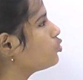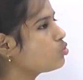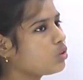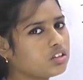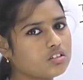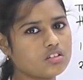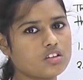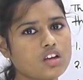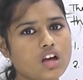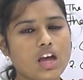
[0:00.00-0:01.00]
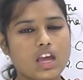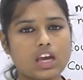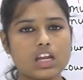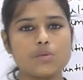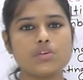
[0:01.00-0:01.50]
টু টোয়েন্টি
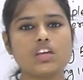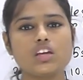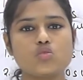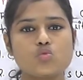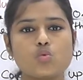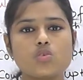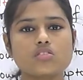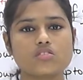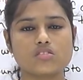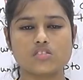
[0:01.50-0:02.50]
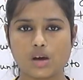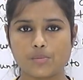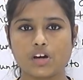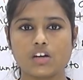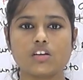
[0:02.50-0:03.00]
এখানে আমি কি টুজ
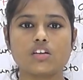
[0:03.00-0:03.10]
নাম্বার